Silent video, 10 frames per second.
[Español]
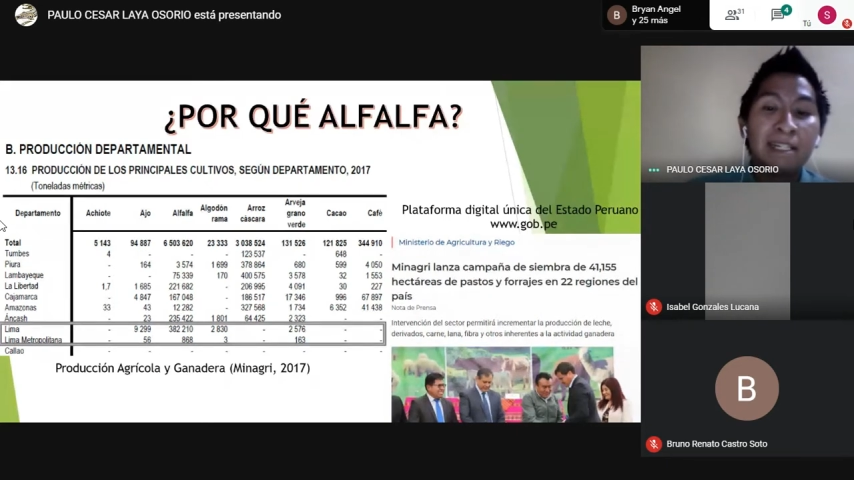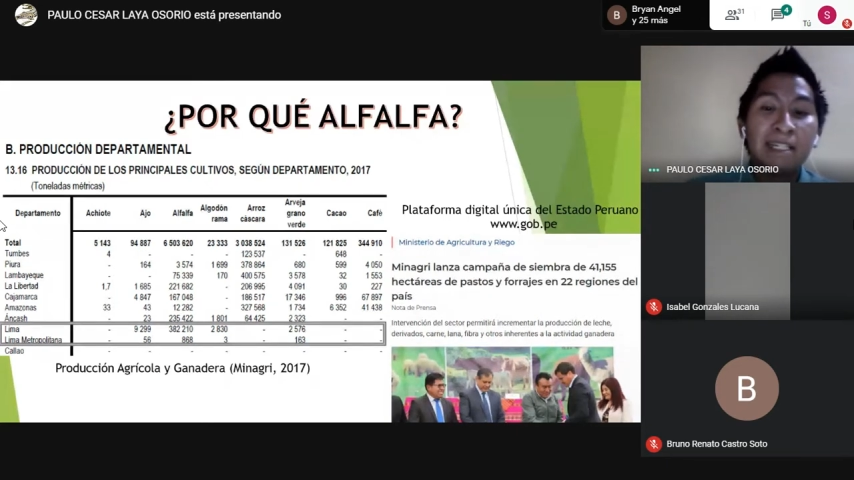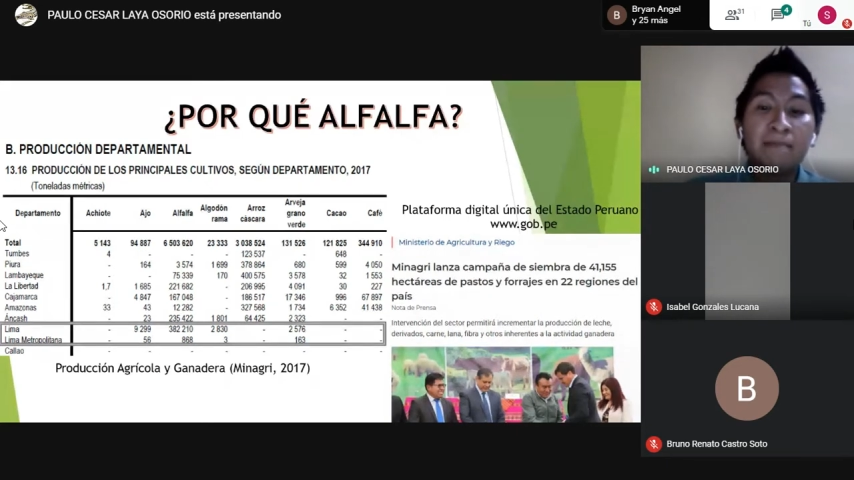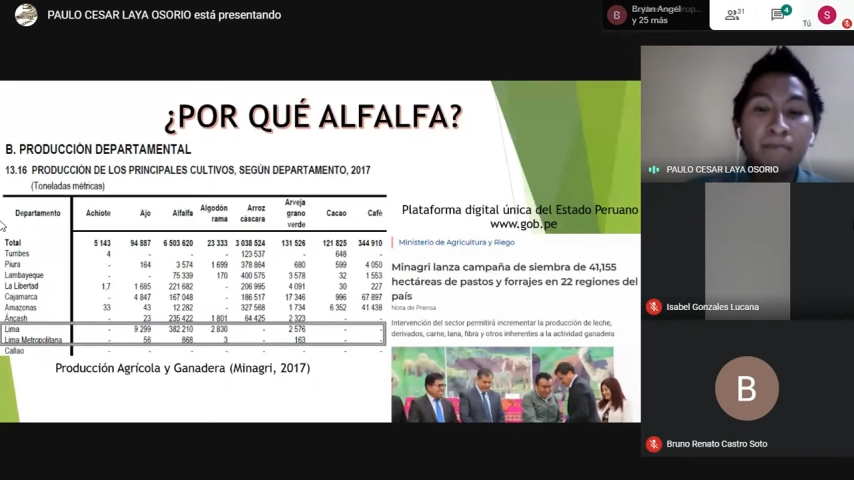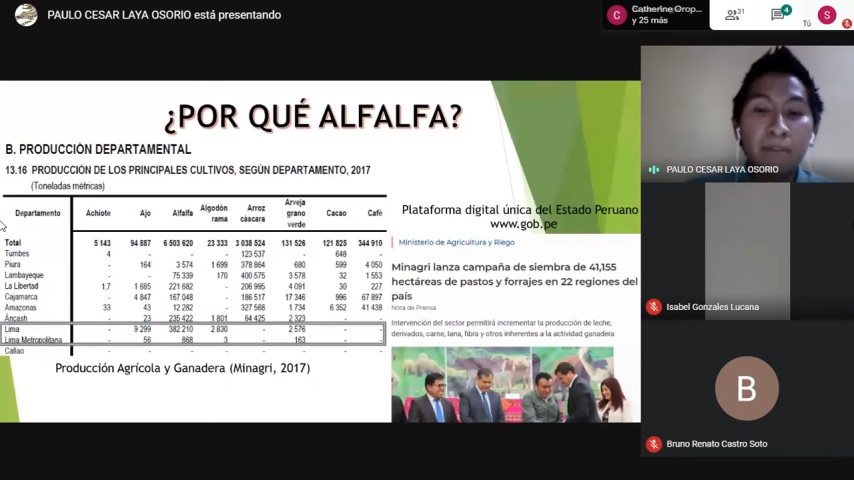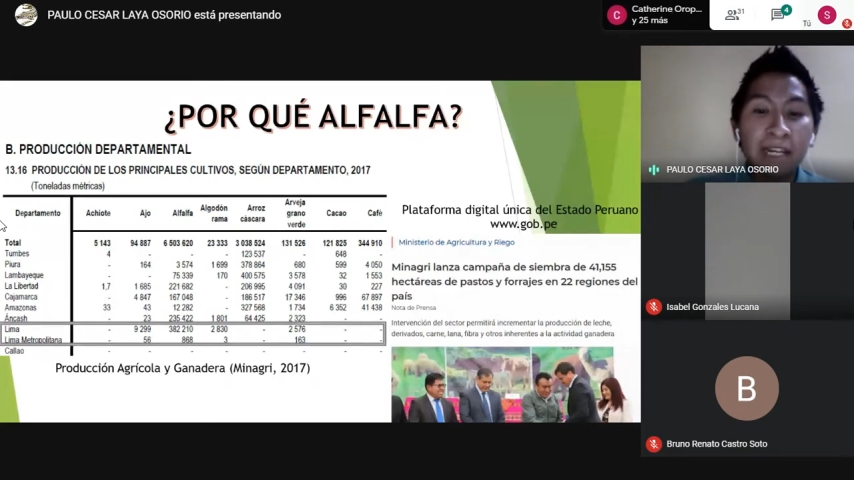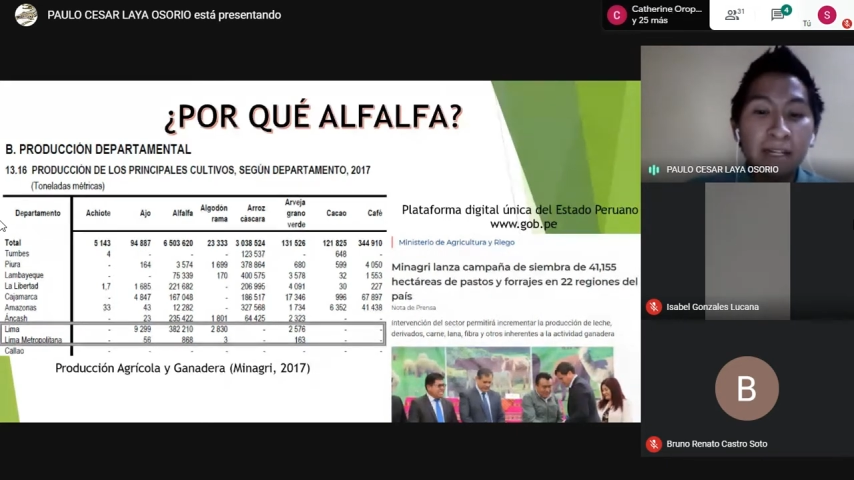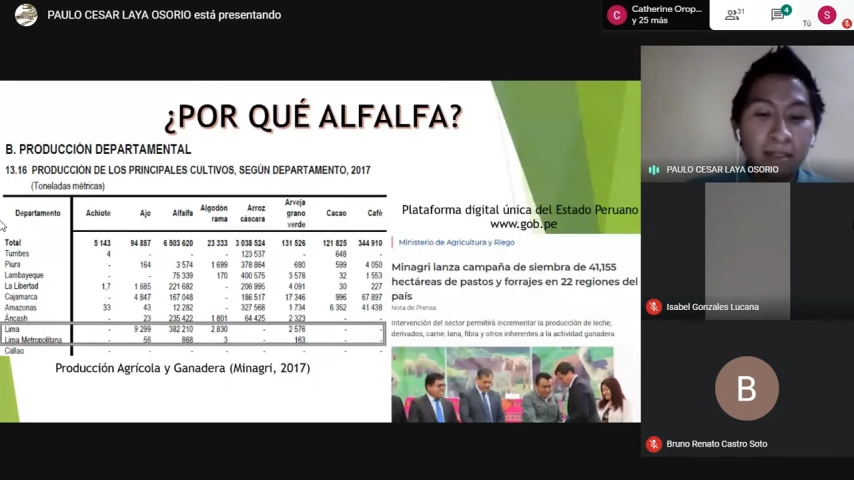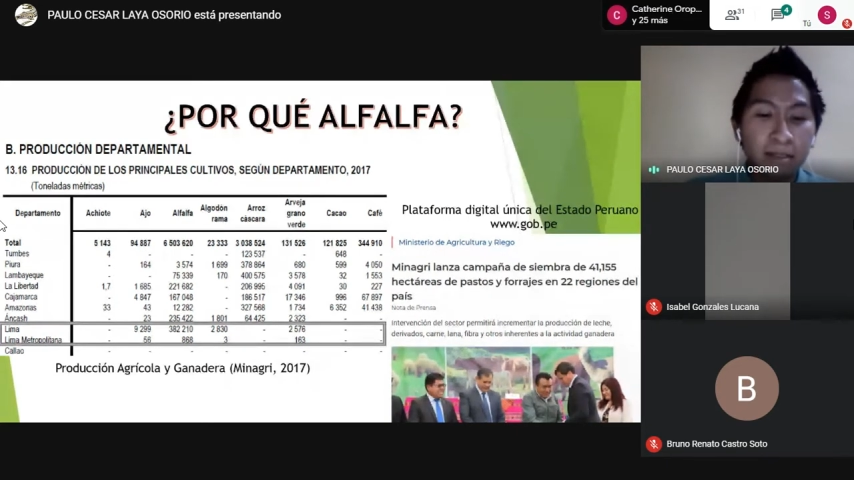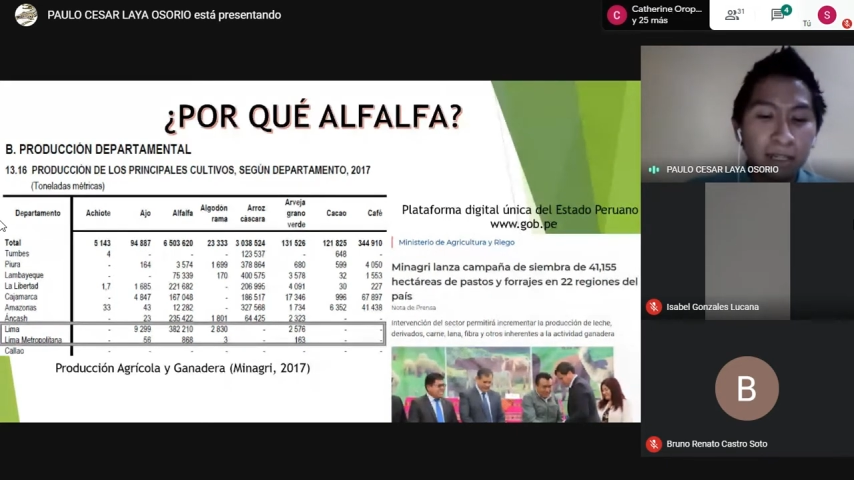
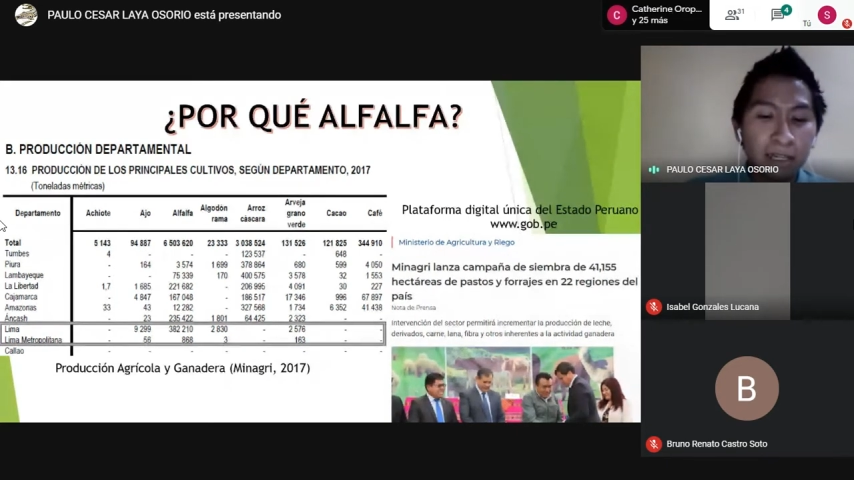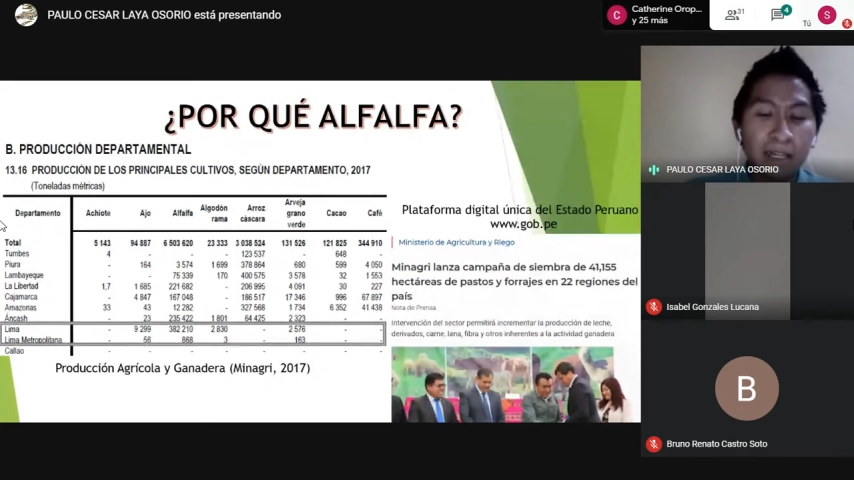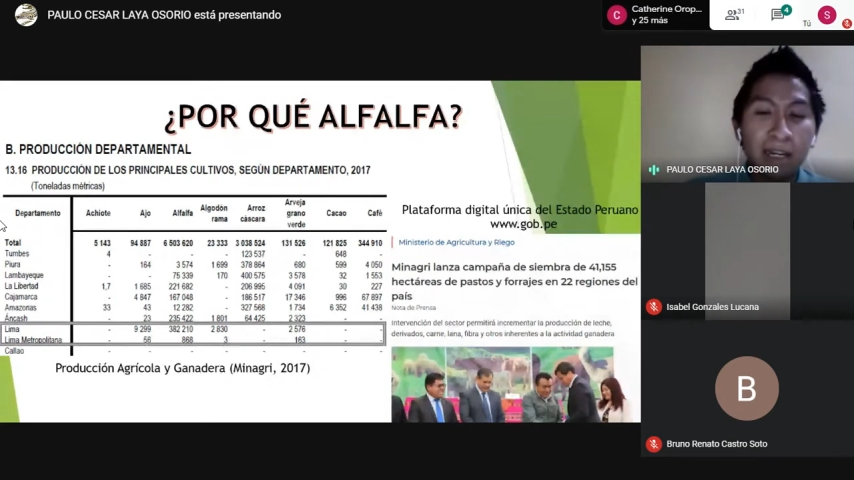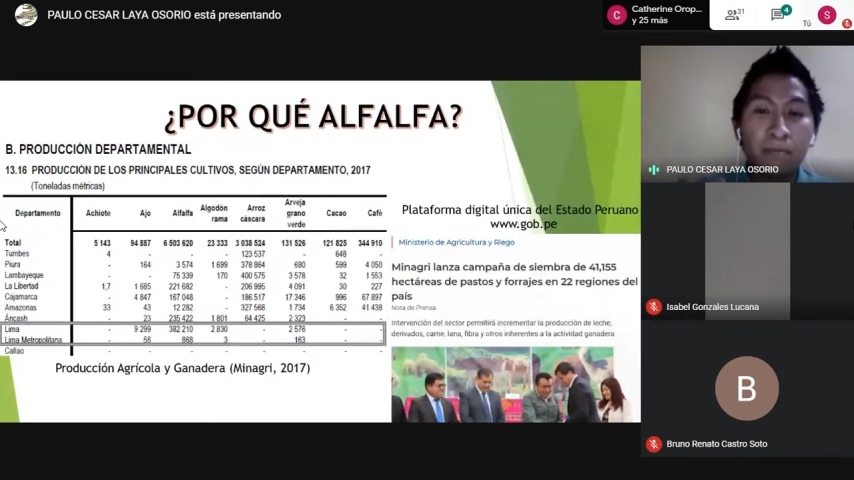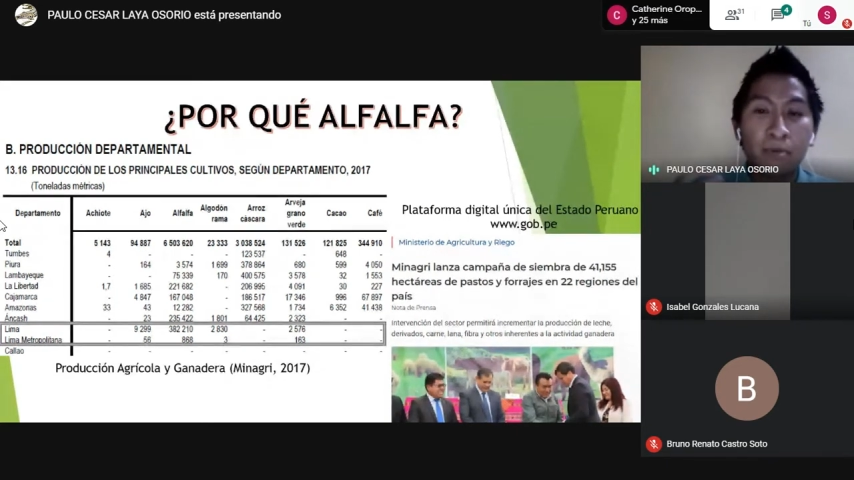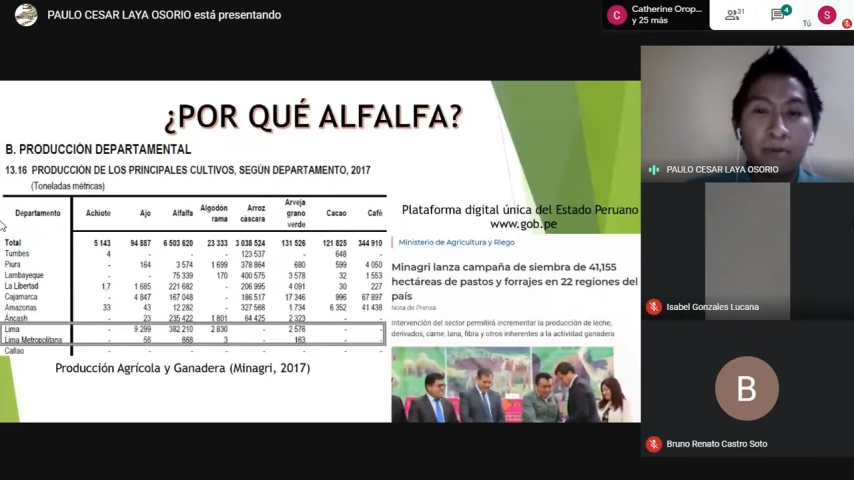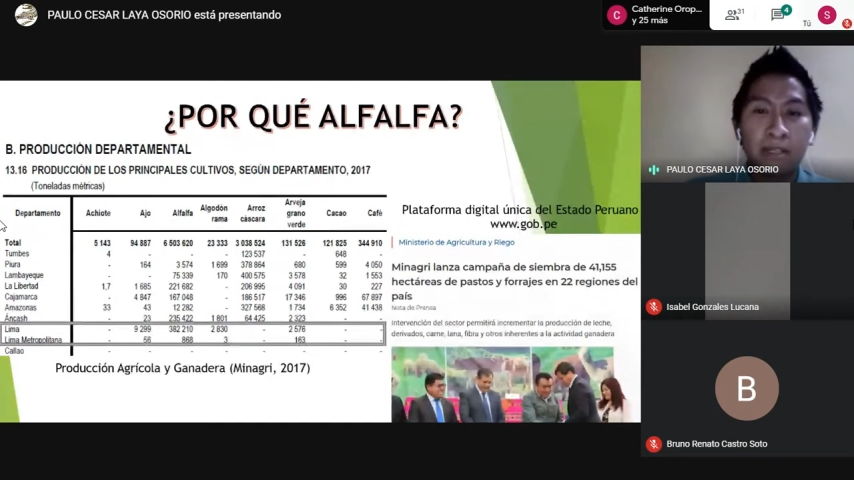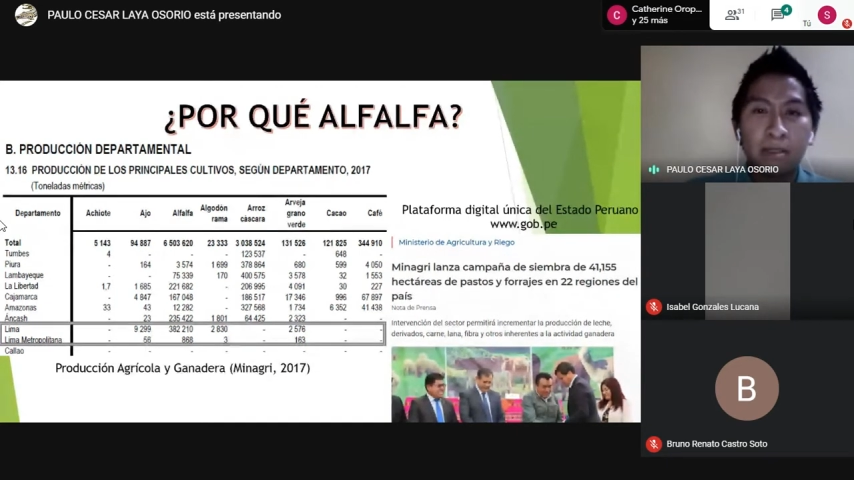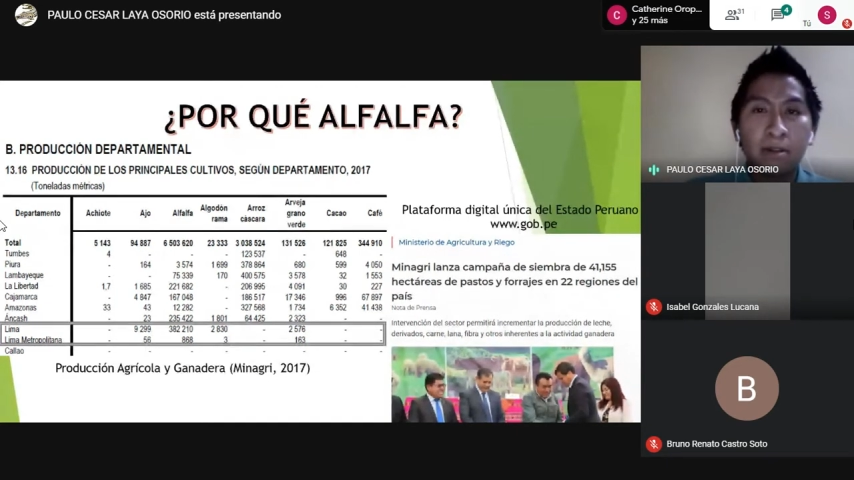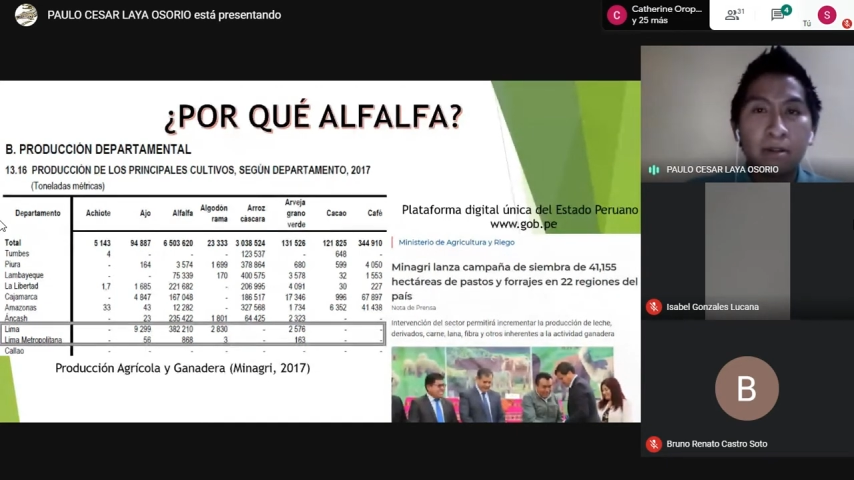implican de que la
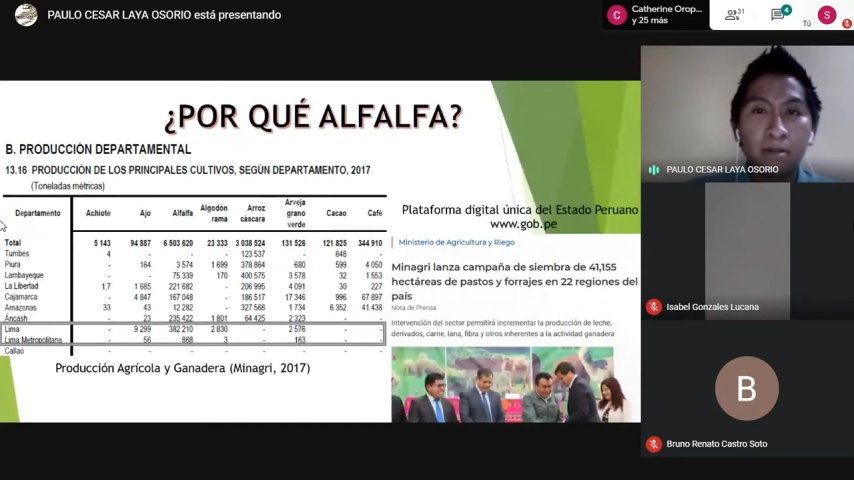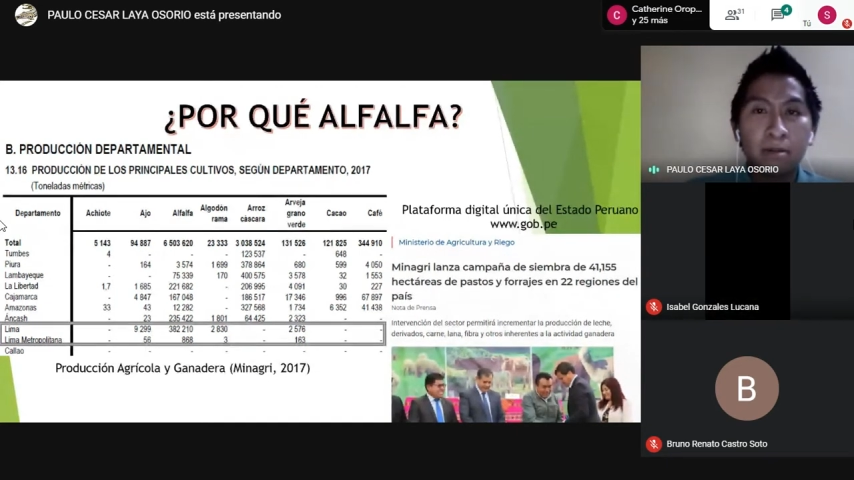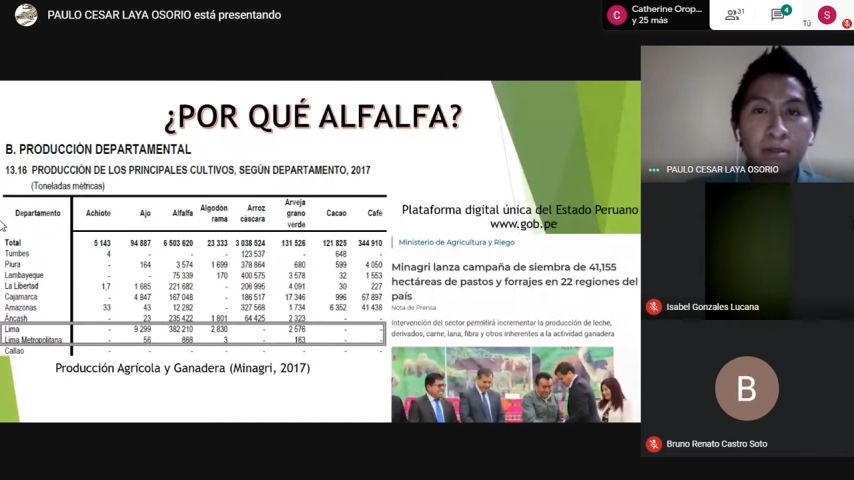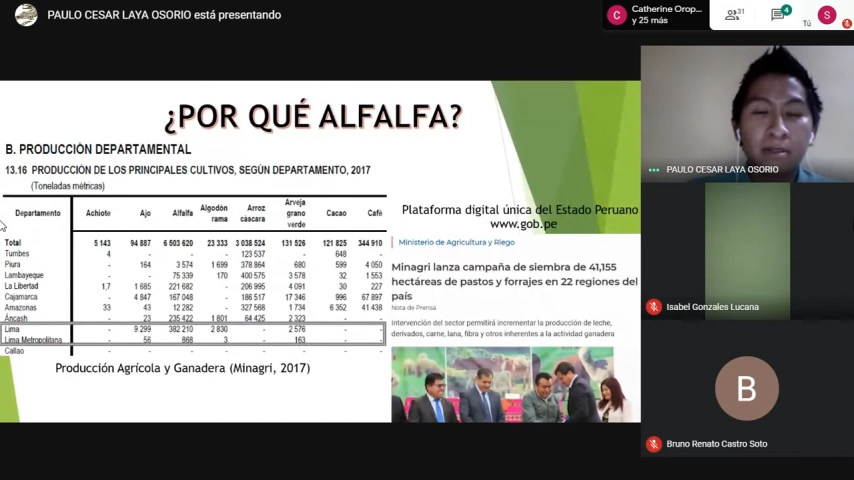población